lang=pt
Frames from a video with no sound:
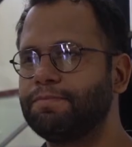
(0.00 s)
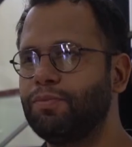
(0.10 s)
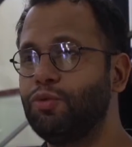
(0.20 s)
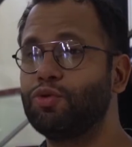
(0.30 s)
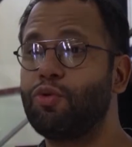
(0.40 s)

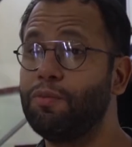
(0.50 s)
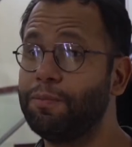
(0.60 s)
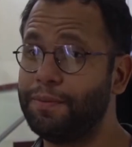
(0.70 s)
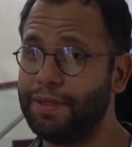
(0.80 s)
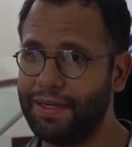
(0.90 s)
muito
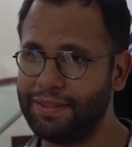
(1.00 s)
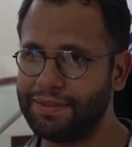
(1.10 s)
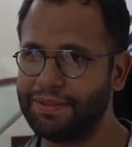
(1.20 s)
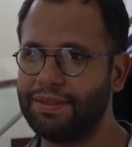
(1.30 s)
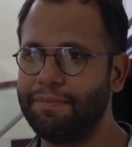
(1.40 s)

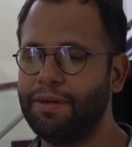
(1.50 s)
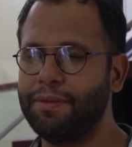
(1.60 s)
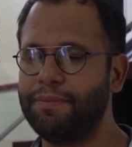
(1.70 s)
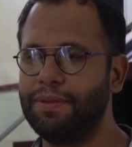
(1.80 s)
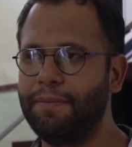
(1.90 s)
complexa, dá
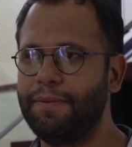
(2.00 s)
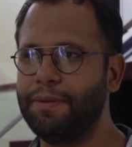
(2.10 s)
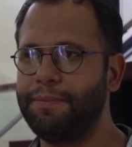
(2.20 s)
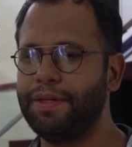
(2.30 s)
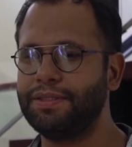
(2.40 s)
para, dá
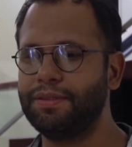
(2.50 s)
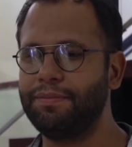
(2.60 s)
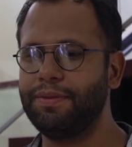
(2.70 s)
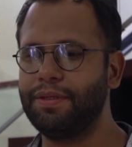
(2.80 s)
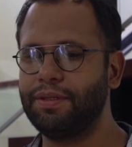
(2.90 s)
para
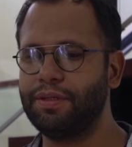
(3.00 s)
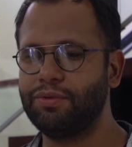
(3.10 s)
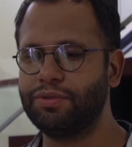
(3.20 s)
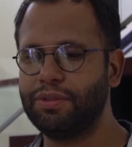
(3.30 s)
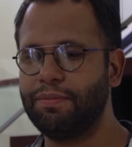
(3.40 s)
perceber que
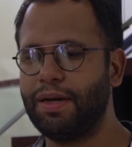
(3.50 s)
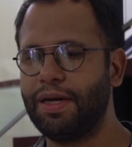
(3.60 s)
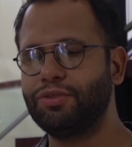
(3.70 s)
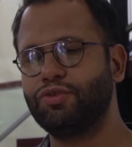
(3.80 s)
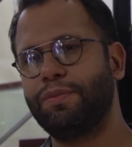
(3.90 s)
os
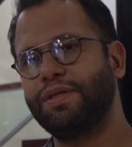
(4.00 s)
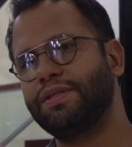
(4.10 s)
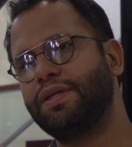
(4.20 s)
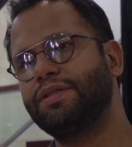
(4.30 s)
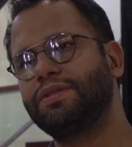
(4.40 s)
debates sobre
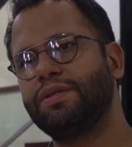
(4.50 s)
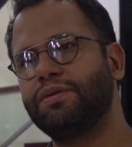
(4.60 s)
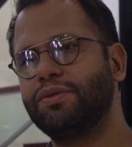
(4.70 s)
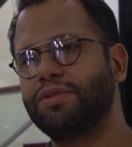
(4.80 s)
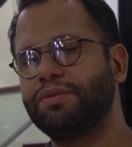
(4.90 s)
essa
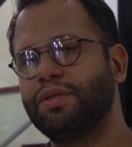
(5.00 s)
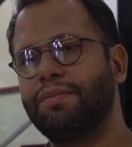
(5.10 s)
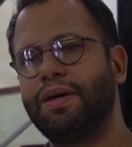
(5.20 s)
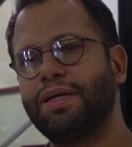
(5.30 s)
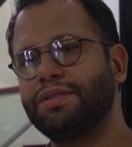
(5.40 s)
região não são
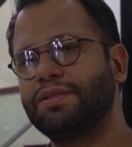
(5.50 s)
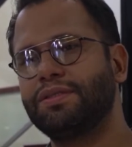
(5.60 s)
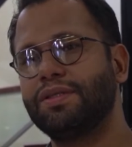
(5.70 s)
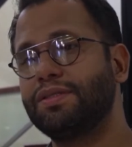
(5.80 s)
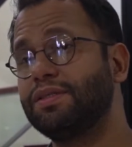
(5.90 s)

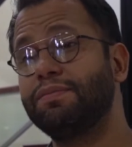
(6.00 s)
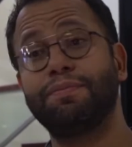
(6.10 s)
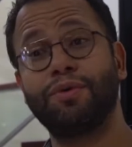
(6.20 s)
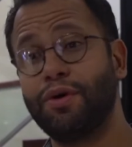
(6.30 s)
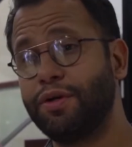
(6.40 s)
debates
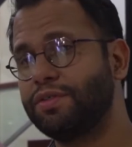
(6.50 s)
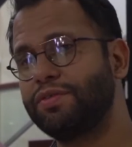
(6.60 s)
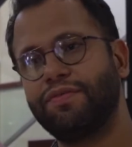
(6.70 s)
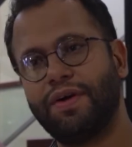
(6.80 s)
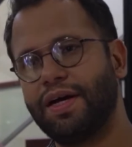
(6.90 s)
simplórios e
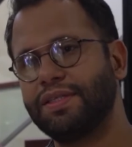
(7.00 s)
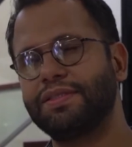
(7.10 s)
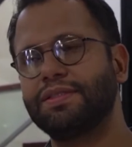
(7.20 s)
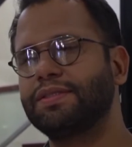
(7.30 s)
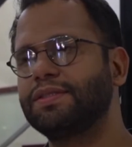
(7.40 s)

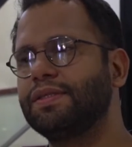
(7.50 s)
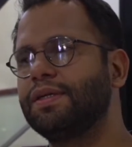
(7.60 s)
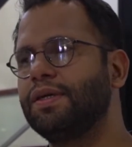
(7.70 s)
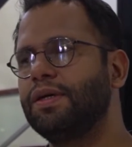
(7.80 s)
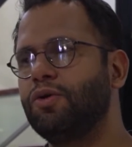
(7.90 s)
fáceis.
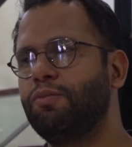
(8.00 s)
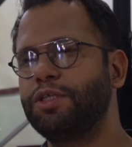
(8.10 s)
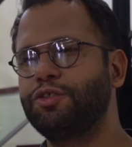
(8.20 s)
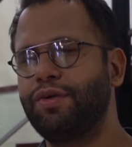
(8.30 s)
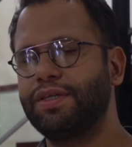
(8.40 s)
Uma
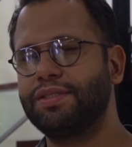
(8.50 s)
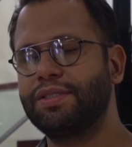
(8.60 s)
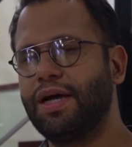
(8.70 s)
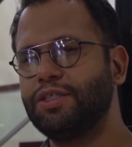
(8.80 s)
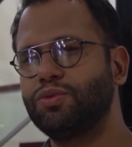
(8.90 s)

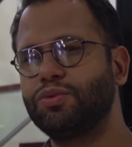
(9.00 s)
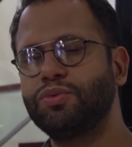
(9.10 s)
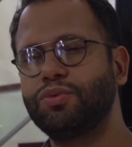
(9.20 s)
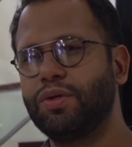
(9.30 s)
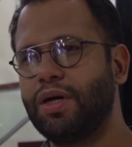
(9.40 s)
diversidade
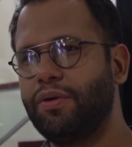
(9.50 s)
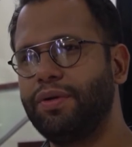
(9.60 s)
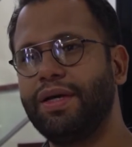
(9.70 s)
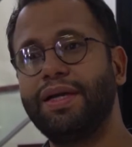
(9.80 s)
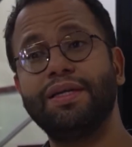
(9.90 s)
cultural
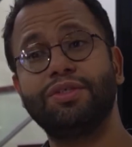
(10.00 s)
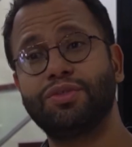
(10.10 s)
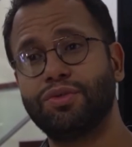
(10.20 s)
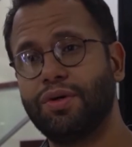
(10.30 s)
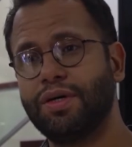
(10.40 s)
e
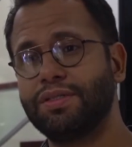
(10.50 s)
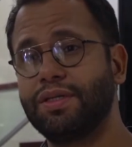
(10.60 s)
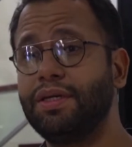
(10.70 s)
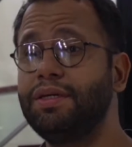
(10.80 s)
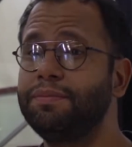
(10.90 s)

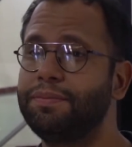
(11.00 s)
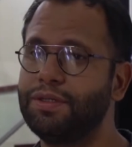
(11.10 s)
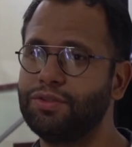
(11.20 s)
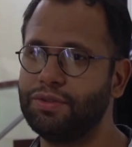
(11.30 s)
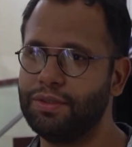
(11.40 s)
religiosa
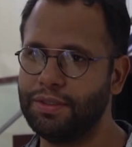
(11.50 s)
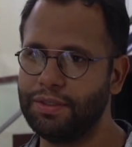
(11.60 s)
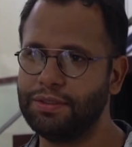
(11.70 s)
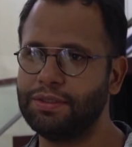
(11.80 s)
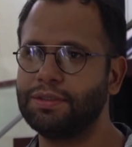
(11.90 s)

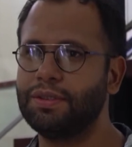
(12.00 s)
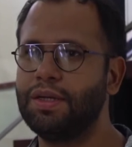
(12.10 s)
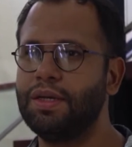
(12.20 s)
impressionante